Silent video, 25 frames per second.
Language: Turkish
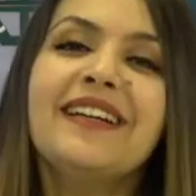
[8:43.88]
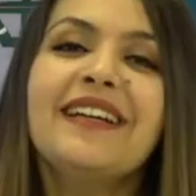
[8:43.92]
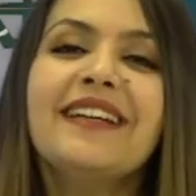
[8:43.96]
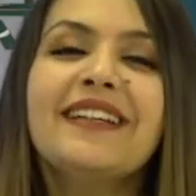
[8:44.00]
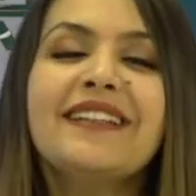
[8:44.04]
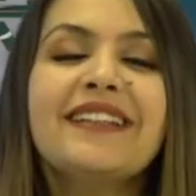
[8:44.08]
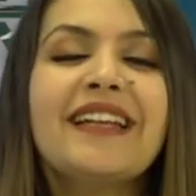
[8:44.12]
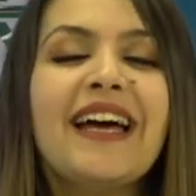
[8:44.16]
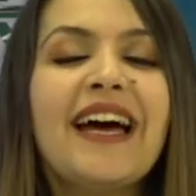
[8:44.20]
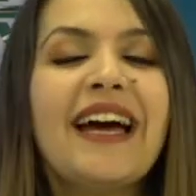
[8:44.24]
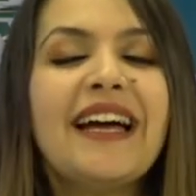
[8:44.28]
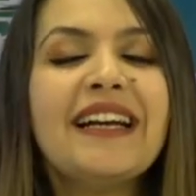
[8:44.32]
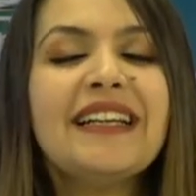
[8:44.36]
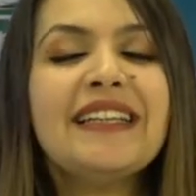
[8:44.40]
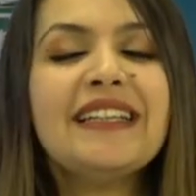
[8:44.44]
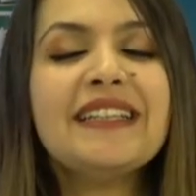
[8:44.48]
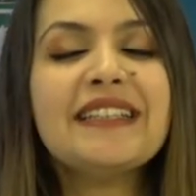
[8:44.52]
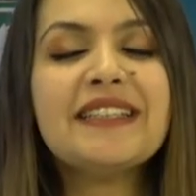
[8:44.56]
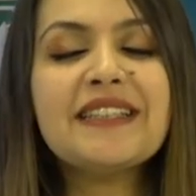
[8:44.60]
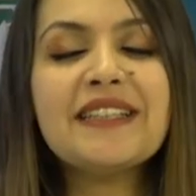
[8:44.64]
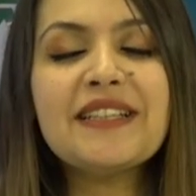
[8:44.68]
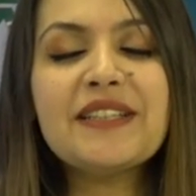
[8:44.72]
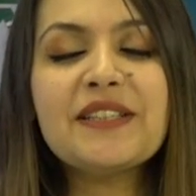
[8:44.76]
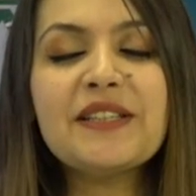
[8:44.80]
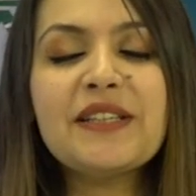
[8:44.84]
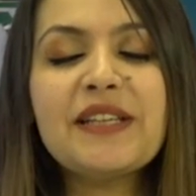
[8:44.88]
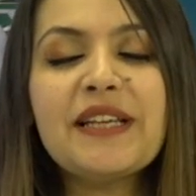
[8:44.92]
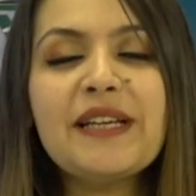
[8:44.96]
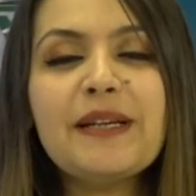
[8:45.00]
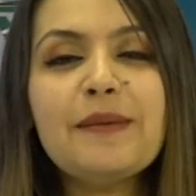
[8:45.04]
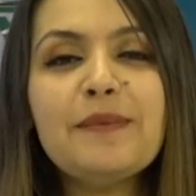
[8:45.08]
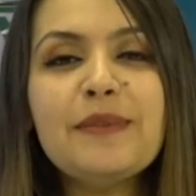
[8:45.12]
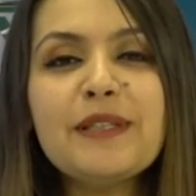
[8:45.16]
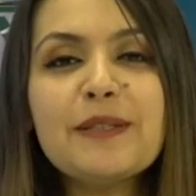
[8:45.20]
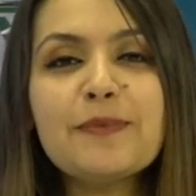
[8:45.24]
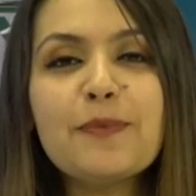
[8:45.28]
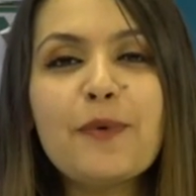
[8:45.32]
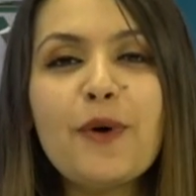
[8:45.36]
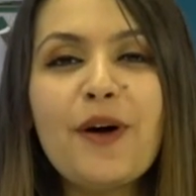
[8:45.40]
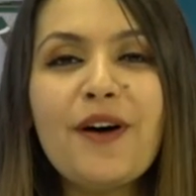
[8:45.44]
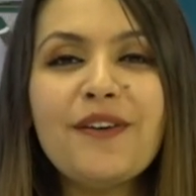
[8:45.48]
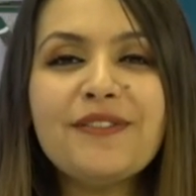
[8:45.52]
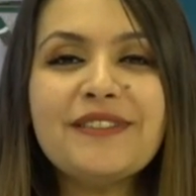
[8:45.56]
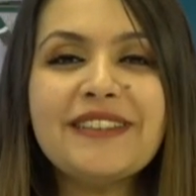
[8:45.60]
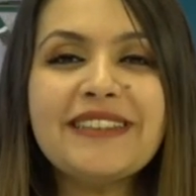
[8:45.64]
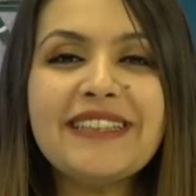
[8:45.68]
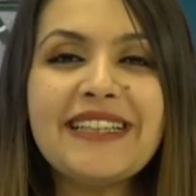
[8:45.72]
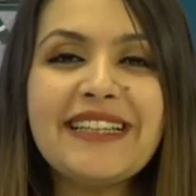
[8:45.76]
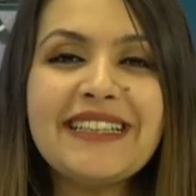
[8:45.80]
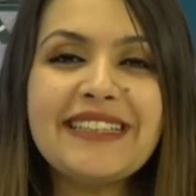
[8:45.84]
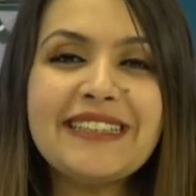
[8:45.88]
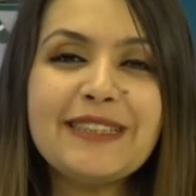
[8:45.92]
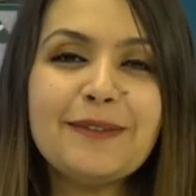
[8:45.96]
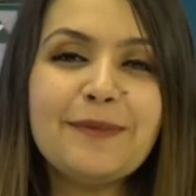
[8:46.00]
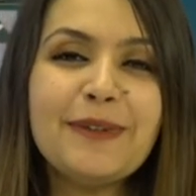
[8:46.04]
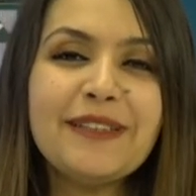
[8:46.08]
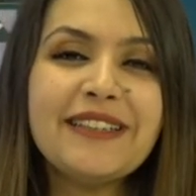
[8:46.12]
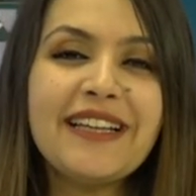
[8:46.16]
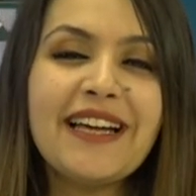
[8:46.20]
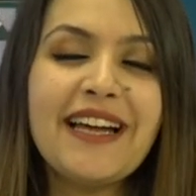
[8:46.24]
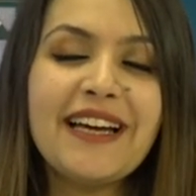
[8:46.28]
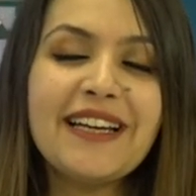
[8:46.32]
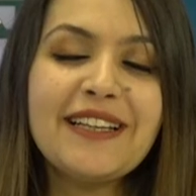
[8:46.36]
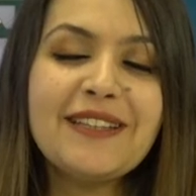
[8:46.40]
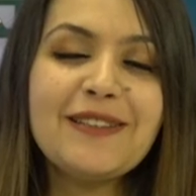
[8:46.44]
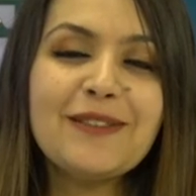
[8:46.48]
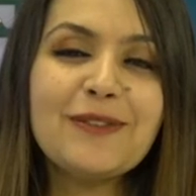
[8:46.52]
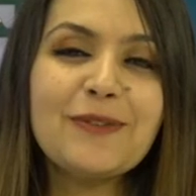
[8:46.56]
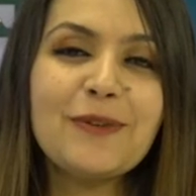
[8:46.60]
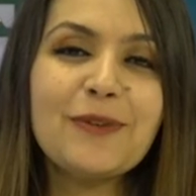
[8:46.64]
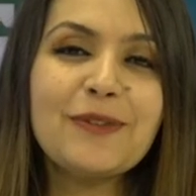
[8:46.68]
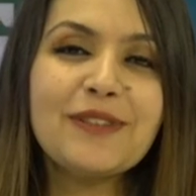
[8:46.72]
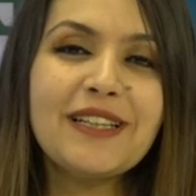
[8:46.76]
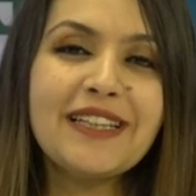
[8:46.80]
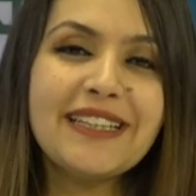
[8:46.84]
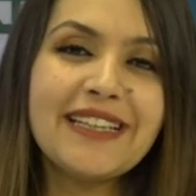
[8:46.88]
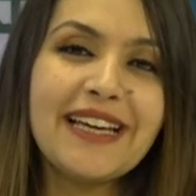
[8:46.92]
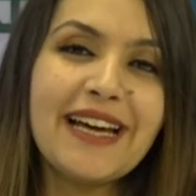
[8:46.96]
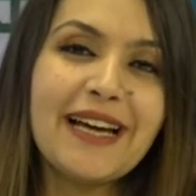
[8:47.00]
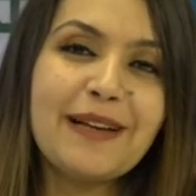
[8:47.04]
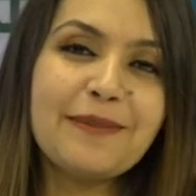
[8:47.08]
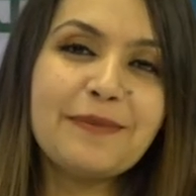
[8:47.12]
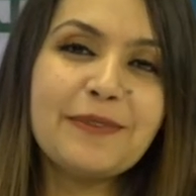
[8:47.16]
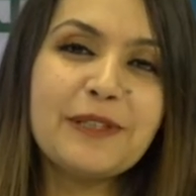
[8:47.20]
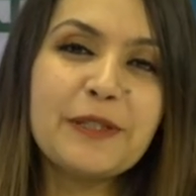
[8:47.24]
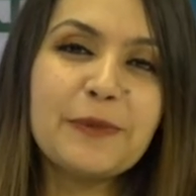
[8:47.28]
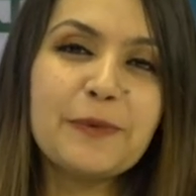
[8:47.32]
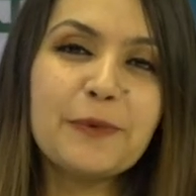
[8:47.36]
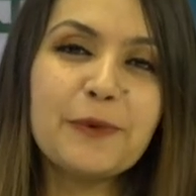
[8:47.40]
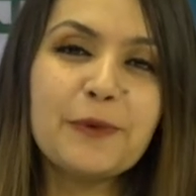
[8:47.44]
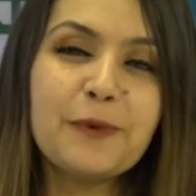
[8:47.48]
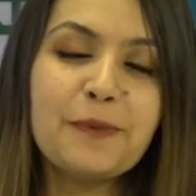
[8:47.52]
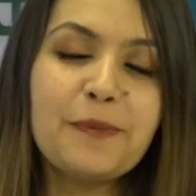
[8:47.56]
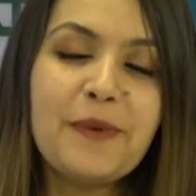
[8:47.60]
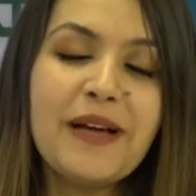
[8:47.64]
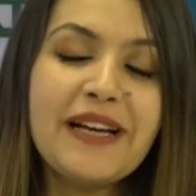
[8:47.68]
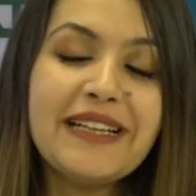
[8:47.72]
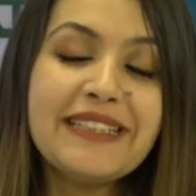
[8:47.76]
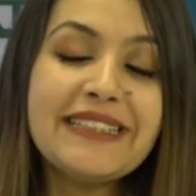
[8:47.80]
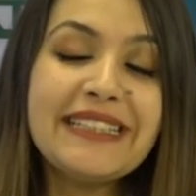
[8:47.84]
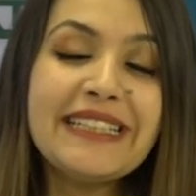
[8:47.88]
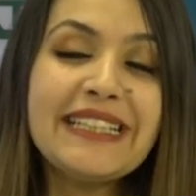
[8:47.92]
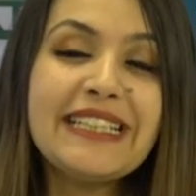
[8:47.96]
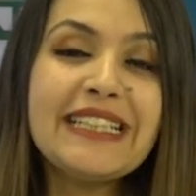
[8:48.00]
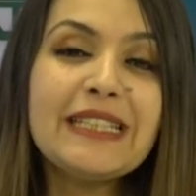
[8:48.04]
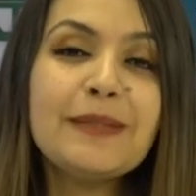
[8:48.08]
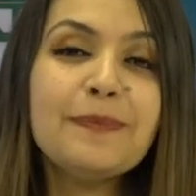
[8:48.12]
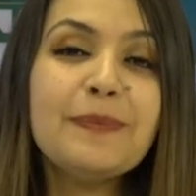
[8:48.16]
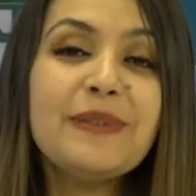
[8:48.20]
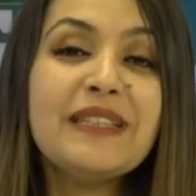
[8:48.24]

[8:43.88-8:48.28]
Değerli izleyicilerimiz bu hafta da eğitime dairin sonuna gelmiş bulunmaktayız.